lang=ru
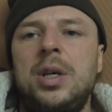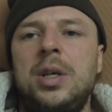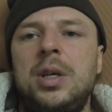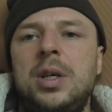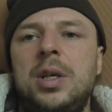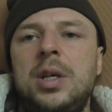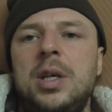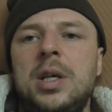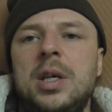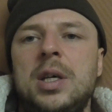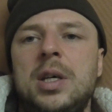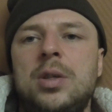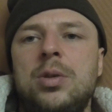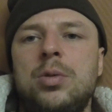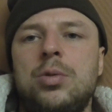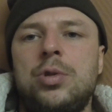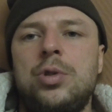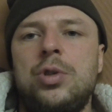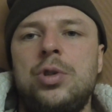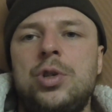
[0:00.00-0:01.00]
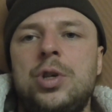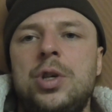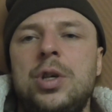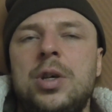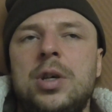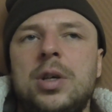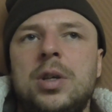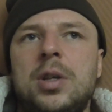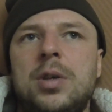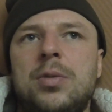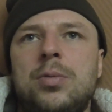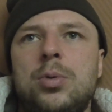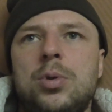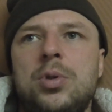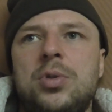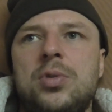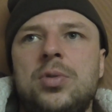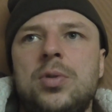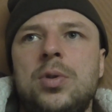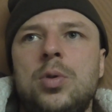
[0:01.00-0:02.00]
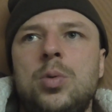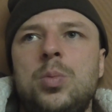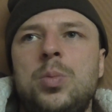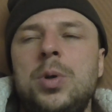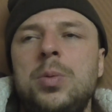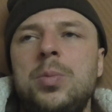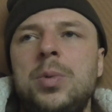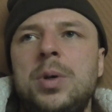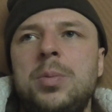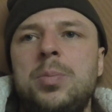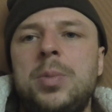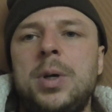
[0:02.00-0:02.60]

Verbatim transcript: И я ножнички, когда вез, свои любимые,